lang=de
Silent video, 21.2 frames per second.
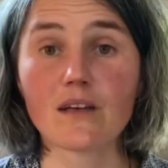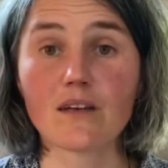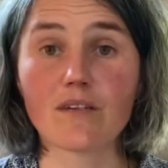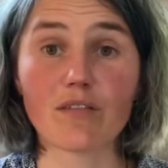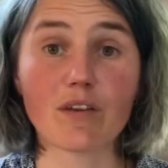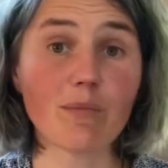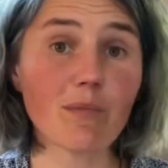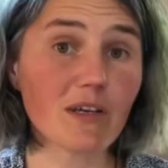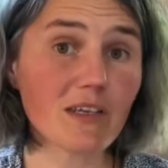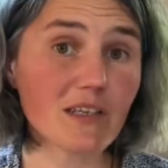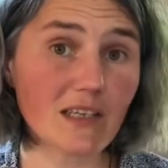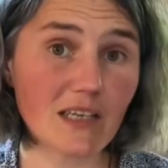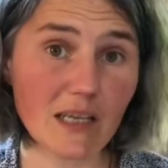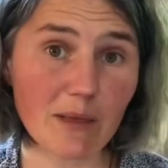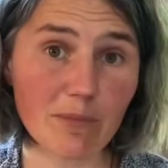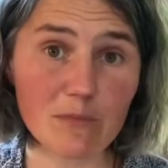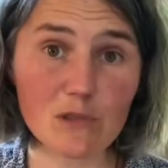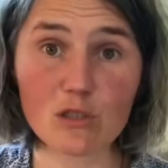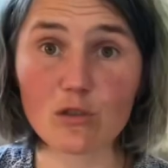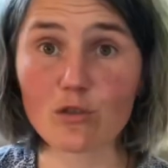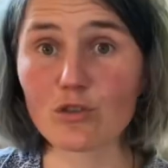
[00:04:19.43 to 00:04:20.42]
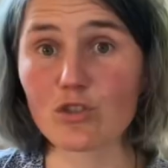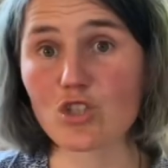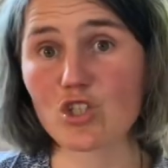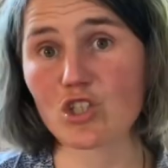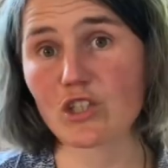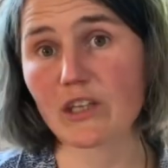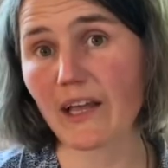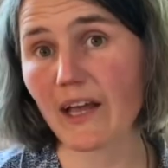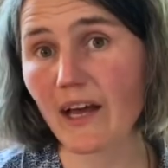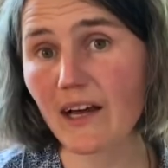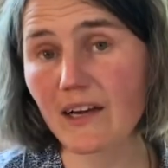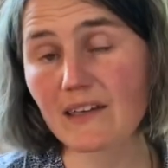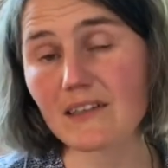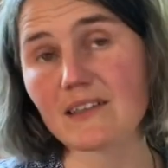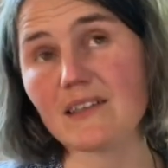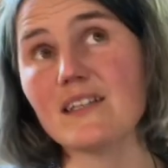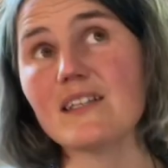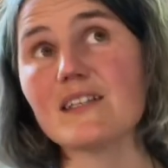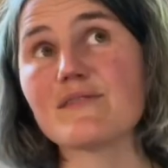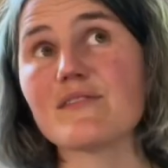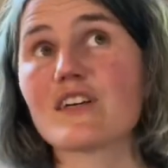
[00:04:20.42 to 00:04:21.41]
Wie man die Lebenslust stärkt,
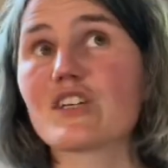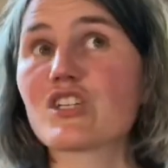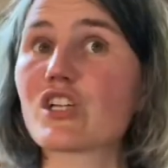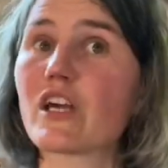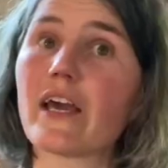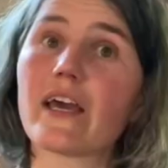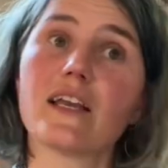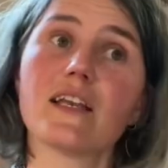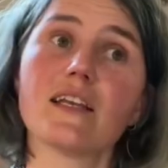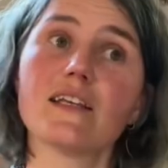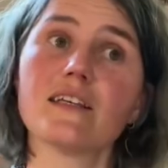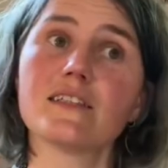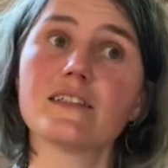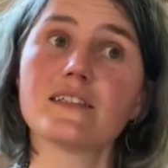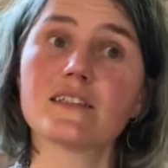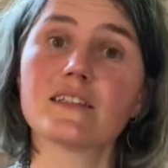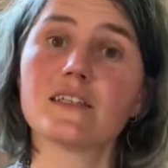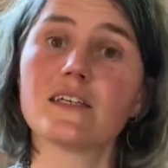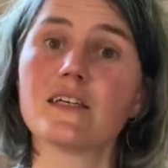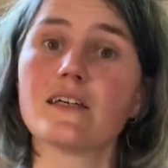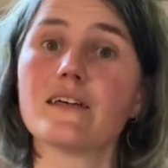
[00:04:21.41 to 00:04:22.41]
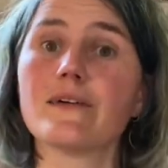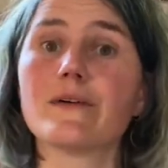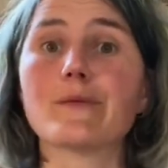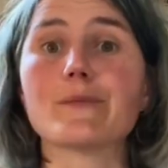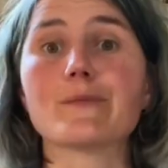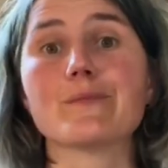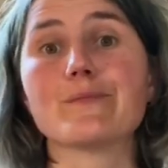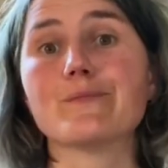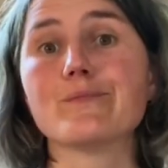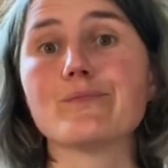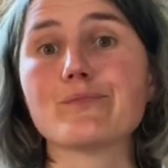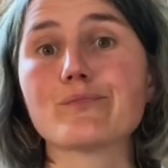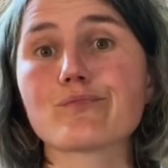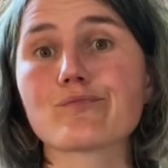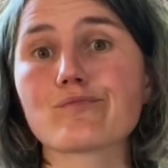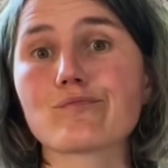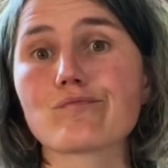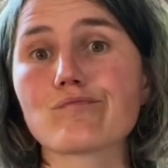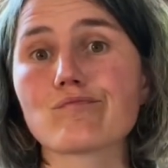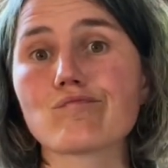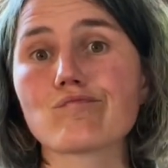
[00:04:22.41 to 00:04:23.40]
ist wahrscheinlich
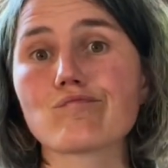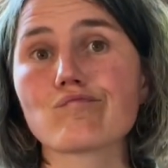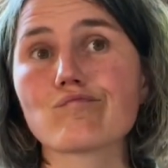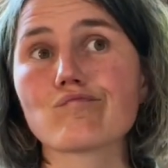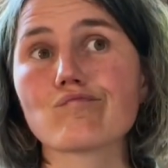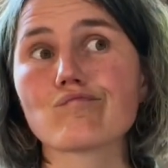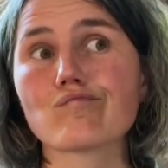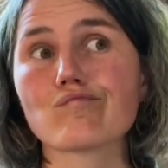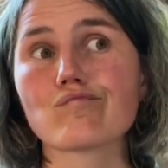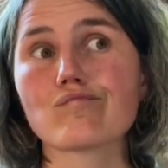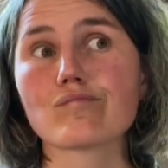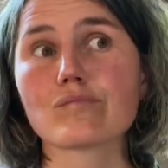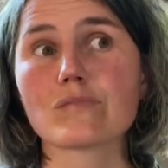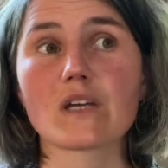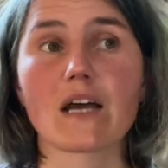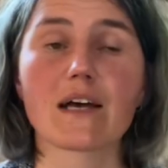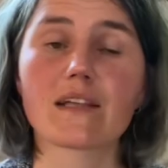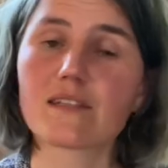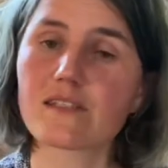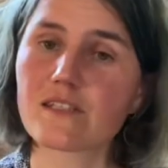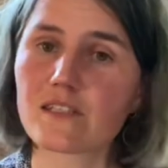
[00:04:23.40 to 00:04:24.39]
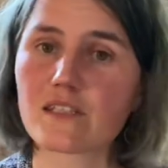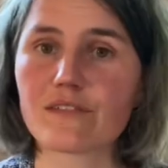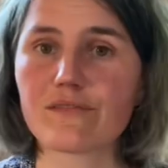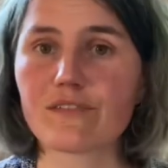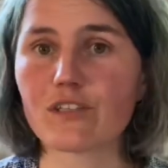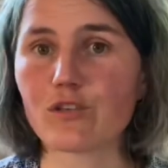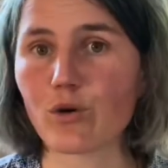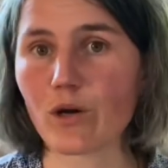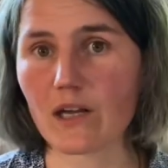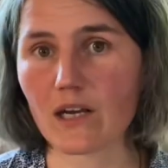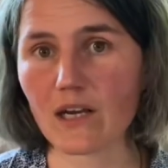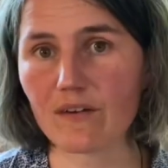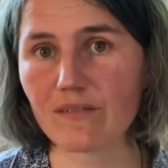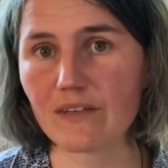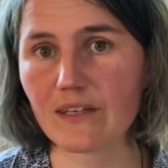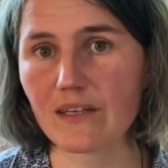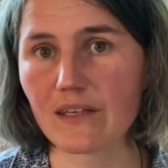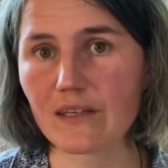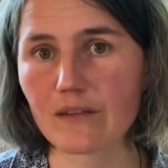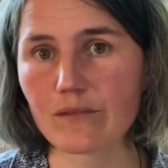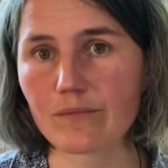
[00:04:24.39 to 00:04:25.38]
mm, ein ganz individueller
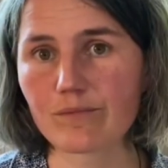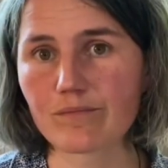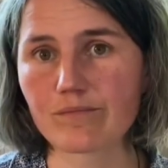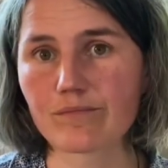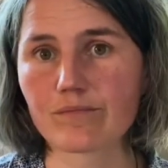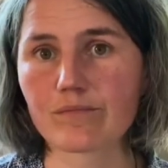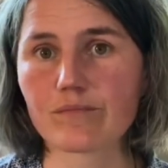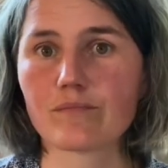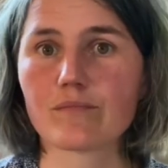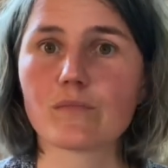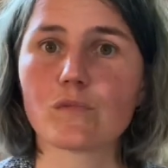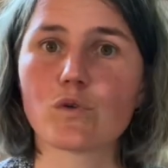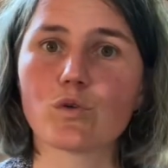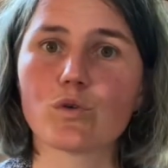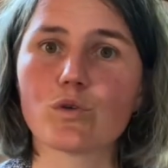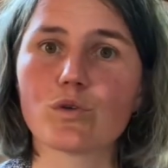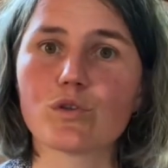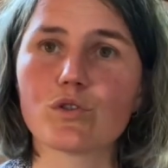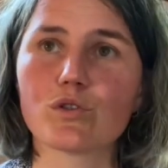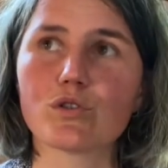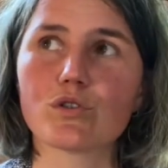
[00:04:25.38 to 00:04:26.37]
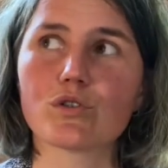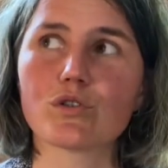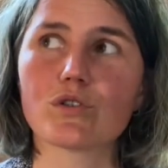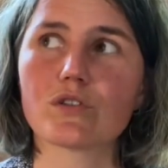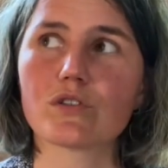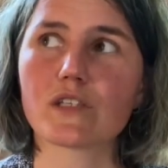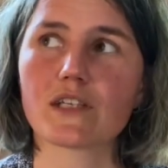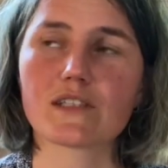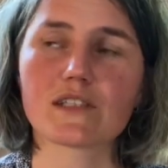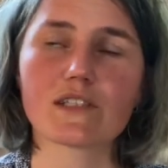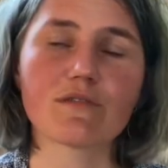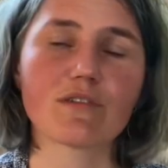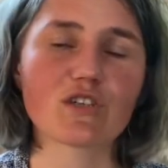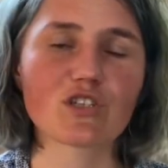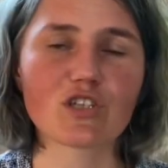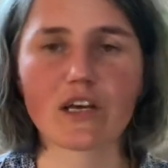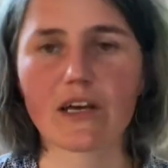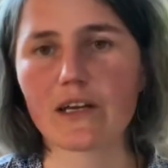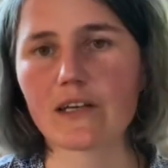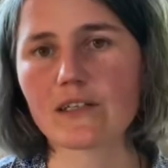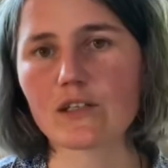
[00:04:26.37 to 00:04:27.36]
Weg und der sieht
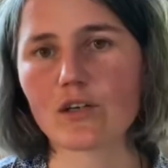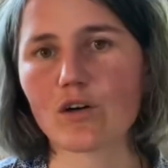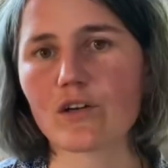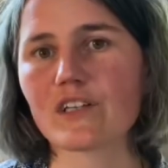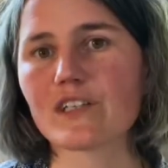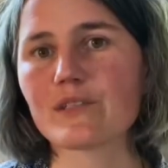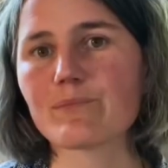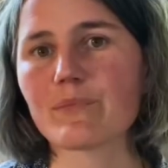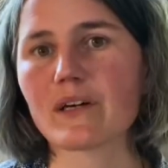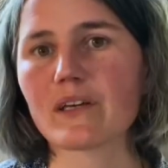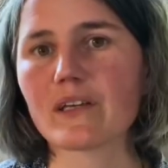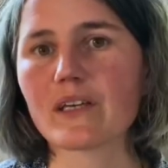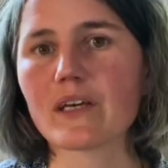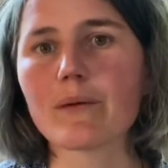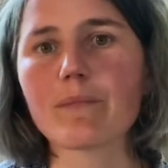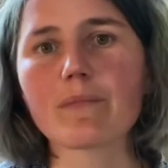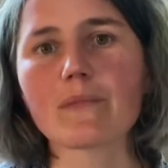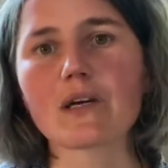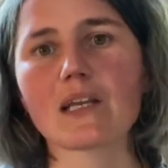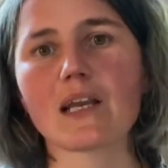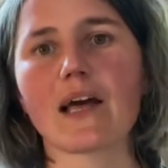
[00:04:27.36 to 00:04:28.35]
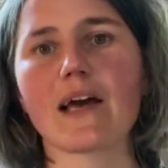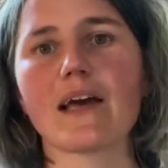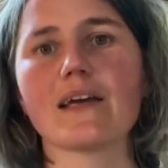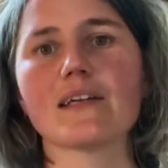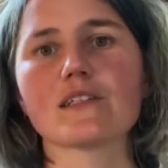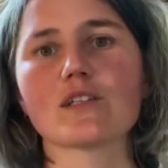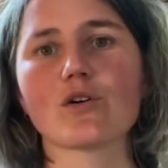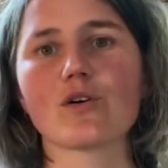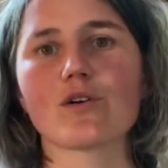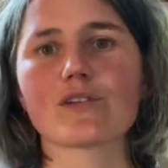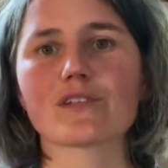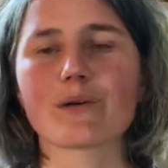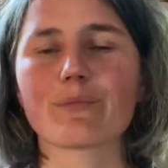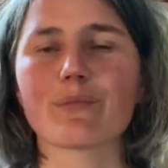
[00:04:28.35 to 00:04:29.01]
wahrscheinlich auch nicht bei jedem gleich aus.